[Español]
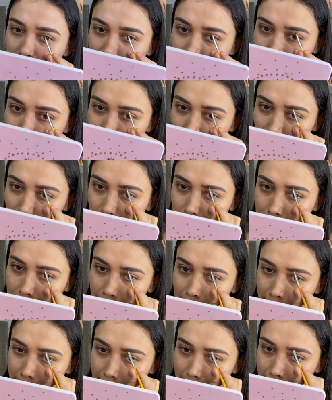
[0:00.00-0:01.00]

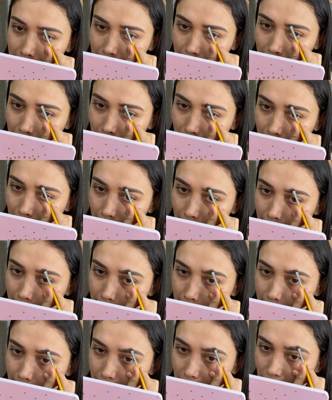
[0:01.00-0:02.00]
Em,
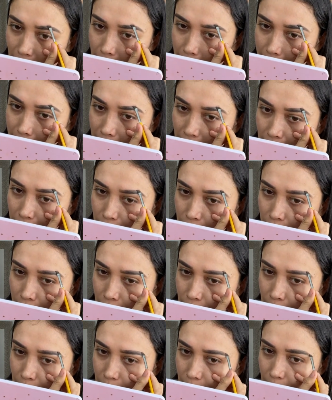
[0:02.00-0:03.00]

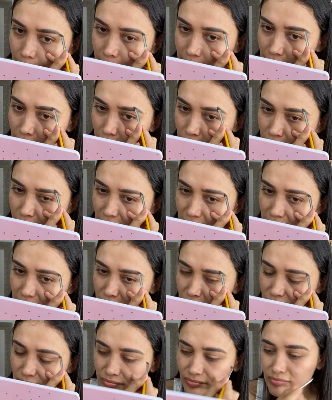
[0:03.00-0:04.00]
pero, pero ahora
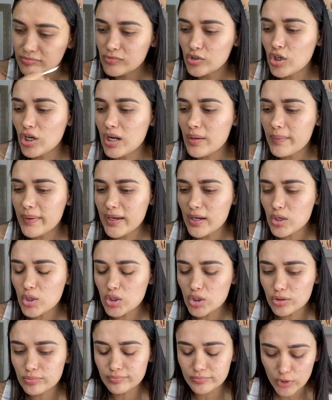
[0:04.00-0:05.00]
no, no le
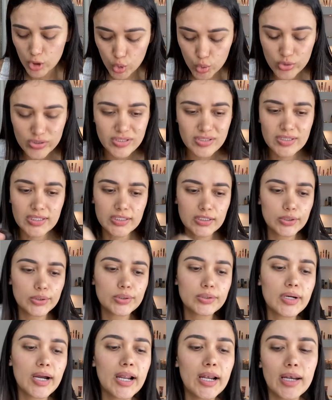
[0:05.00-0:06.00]
veo gustito
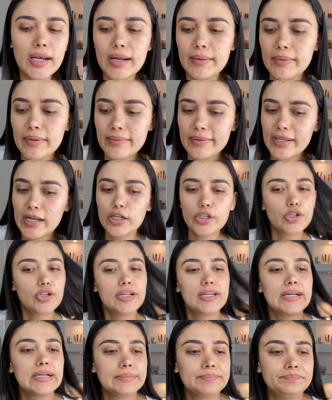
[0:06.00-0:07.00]
a la bebida
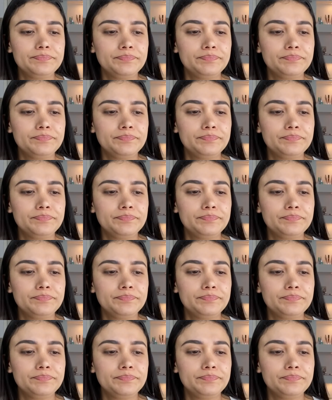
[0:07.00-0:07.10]
alcohólica